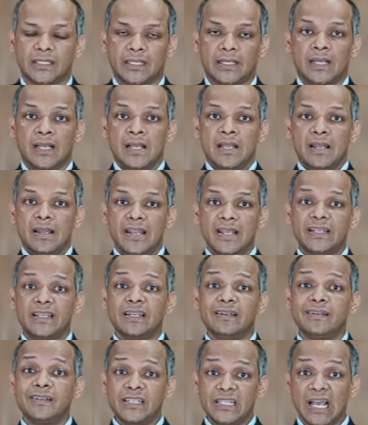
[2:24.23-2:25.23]
हैं लेकिन
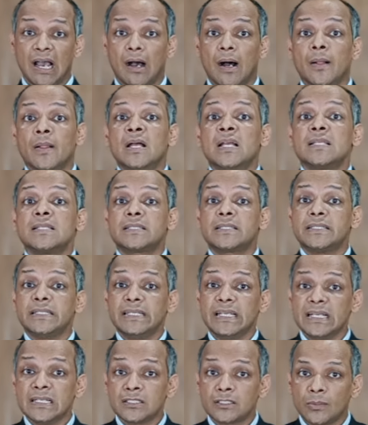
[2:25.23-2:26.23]
क्या
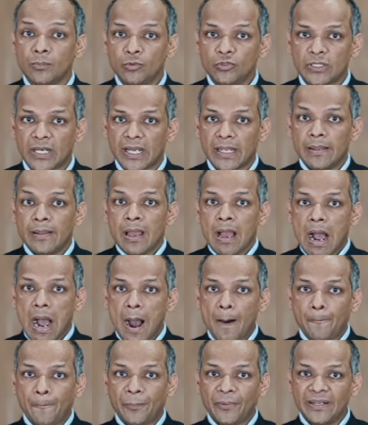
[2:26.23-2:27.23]
सीए समुदाय
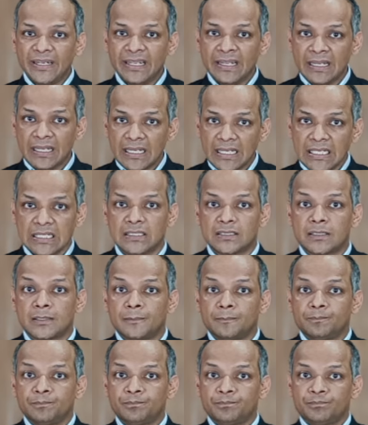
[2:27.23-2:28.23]
अपने इस
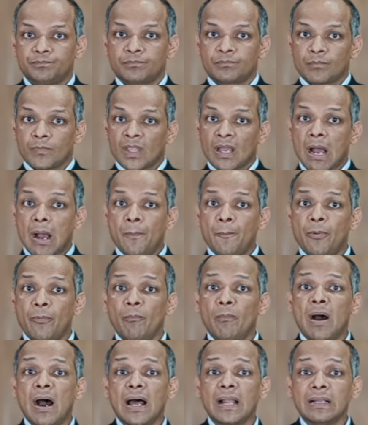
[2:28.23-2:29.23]

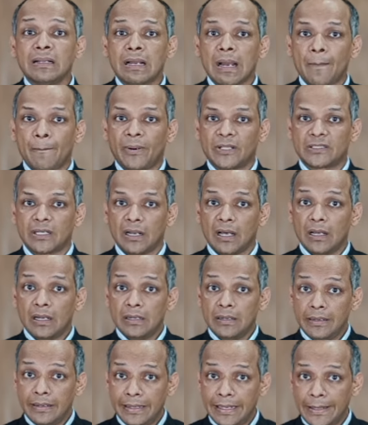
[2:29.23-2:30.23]
अपमान का बदला
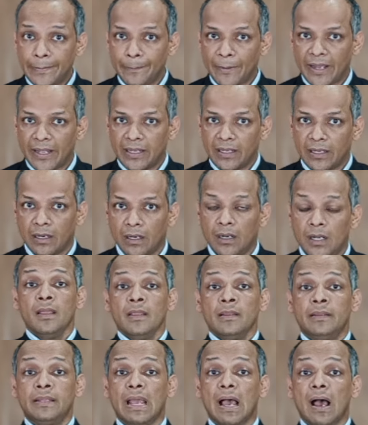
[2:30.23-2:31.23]
ले पाएगा
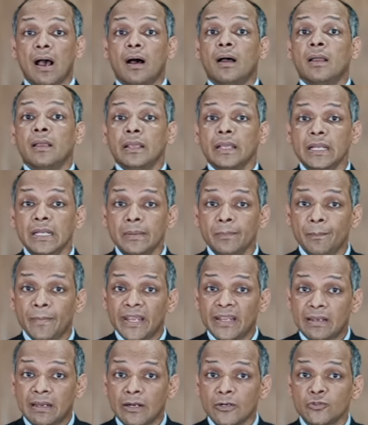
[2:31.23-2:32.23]
क्या इन
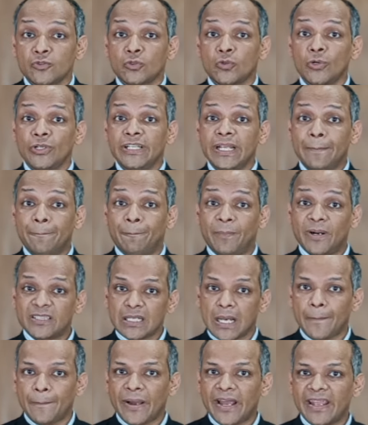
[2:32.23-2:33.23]
मेकर्स को ये
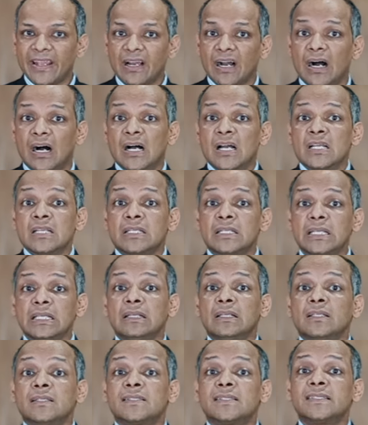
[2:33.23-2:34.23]
बता पाएगा कि
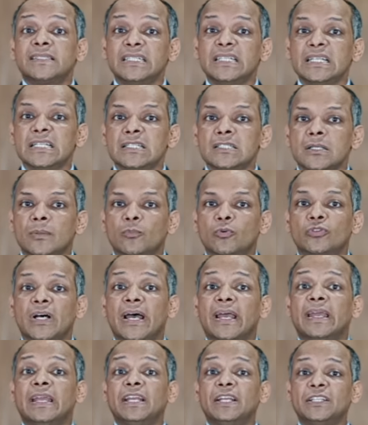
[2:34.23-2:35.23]
सीए
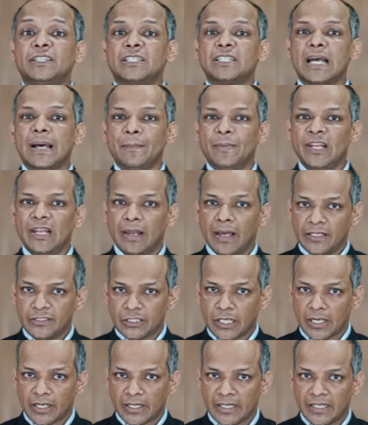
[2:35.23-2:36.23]
समुदाय इतना भी
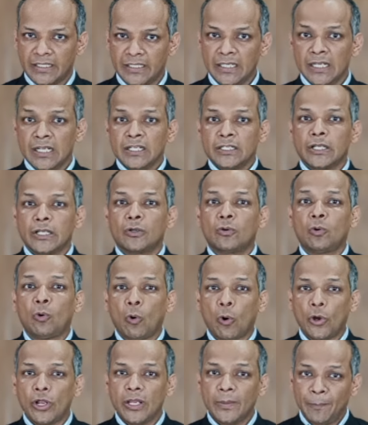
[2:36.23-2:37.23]
लाचार नहीं कि
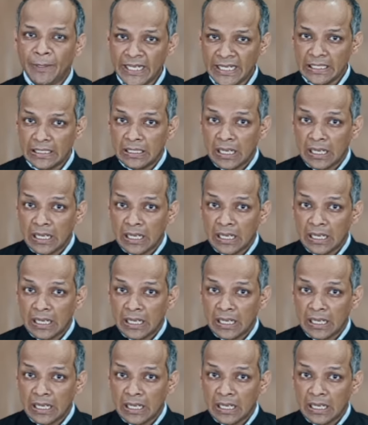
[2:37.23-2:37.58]
कोई भी